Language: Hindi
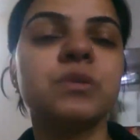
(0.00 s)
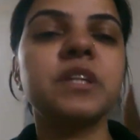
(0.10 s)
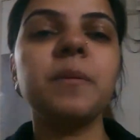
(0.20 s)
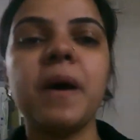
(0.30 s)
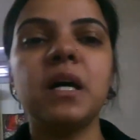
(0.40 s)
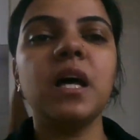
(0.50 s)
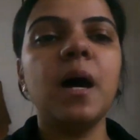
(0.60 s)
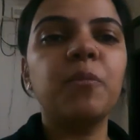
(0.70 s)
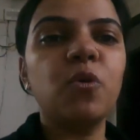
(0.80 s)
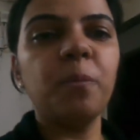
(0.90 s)
उसके बाद
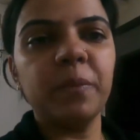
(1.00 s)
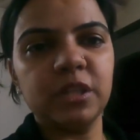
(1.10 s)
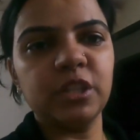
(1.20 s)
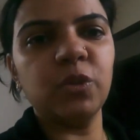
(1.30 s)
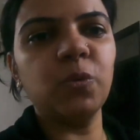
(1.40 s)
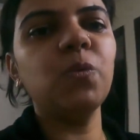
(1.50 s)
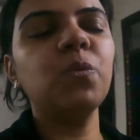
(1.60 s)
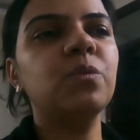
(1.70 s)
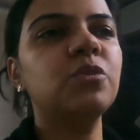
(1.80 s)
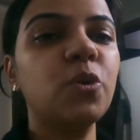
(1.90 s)
आपको मिलती हूँ
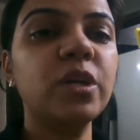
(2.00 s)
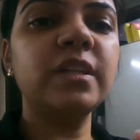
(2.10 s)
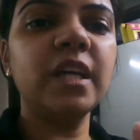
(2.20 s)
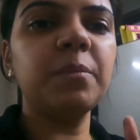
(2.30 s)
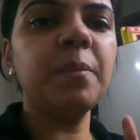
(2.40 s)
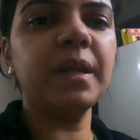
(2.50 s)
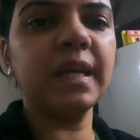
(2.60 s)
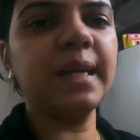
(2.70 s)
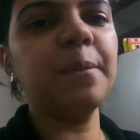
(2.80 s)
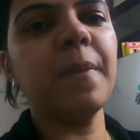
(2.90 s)
थोड़ी देर में
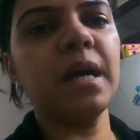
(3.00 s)
ब्रेक के